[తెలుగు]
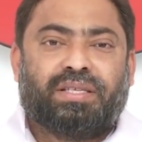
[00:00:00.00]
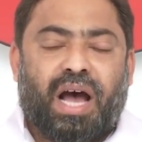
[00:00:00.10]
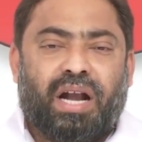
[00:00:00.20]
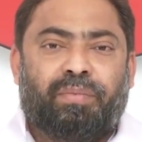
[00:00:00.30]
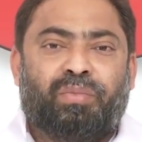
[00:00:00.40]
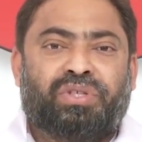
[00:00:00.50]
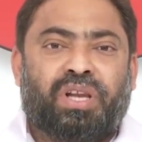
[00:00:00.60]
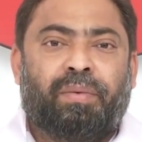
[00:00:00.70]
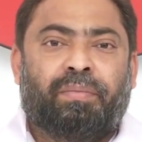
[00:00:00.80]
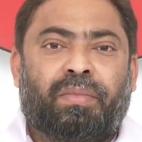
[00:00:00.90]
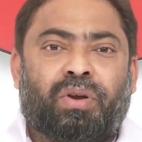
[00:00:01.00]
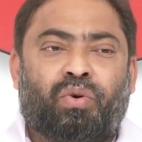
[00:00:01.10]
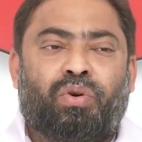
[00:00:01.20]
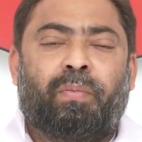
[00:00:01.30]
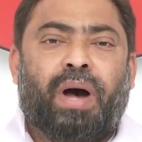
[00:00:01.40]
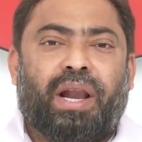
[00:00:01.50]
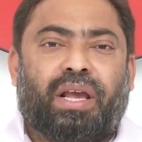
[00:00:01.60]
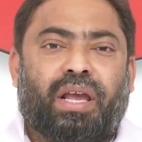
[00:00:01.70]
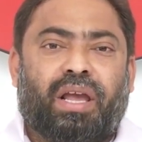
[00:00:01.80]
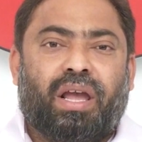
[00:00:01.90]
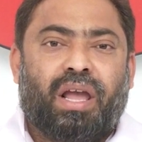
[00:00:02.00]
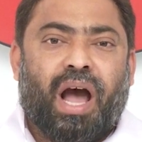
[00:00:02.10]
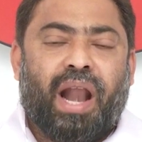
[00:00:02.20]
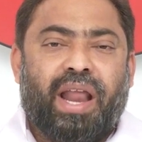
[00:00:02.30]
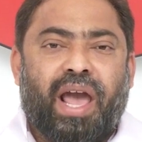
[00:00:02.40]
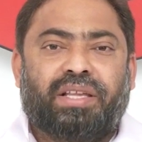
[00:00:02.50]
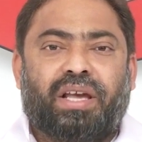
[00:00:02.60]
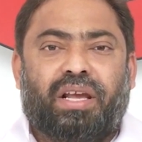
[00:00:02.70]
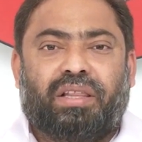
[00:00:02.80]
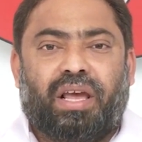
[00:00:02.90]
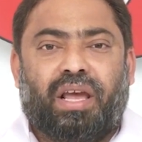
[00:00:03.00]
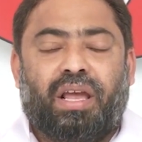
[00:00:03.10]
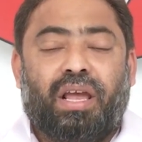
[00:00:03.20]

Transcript: సాటి ముస్లిం కుటుంబానికి అన్యాయం జరిగితే